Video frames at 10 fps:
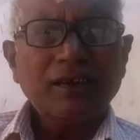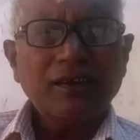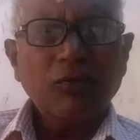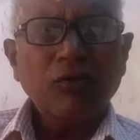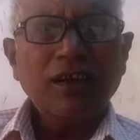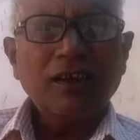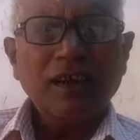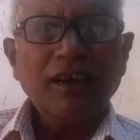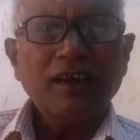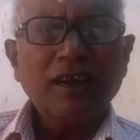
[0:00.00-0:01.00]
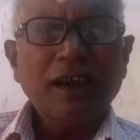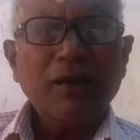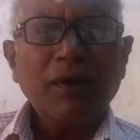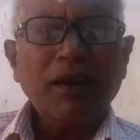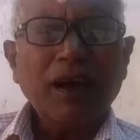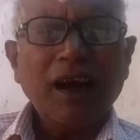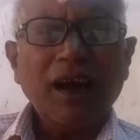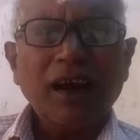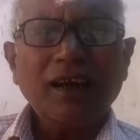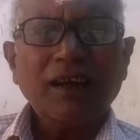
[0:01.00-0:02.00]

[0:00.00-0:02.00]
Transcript: सहूलियत नहीं दी है पर कहा है